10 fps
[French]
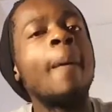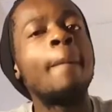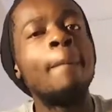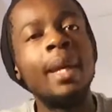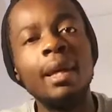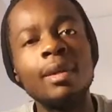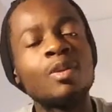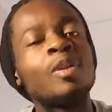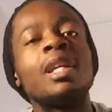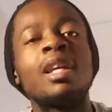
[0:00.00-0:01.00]
Mais ce
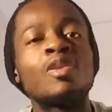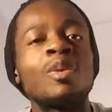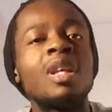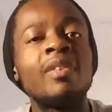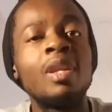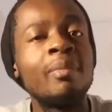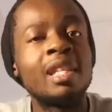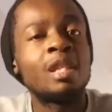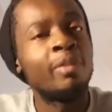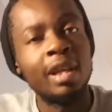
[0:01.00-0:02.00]
sont des questions qui viennent de mes
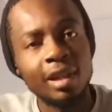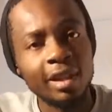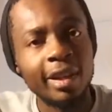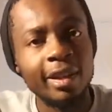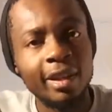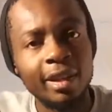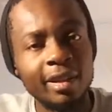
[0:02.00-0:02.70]
expériences en réalité.